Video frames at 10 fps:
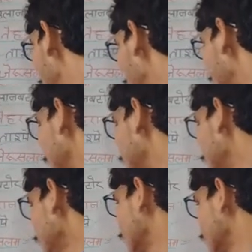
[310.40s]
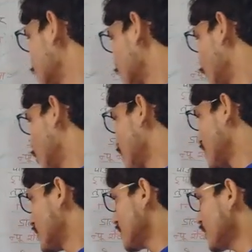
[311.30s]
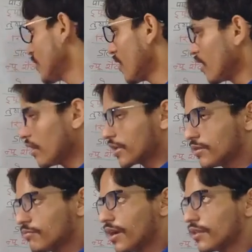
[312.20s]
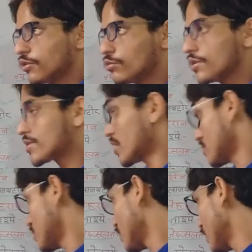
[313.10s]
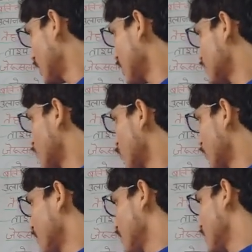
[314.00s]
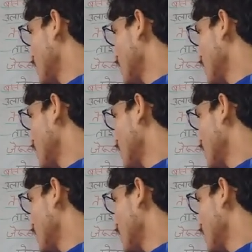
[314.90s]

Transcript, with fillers: माले है सबको पता थी लेकिन मालदीव की संसद का नाम सबको नहीं पता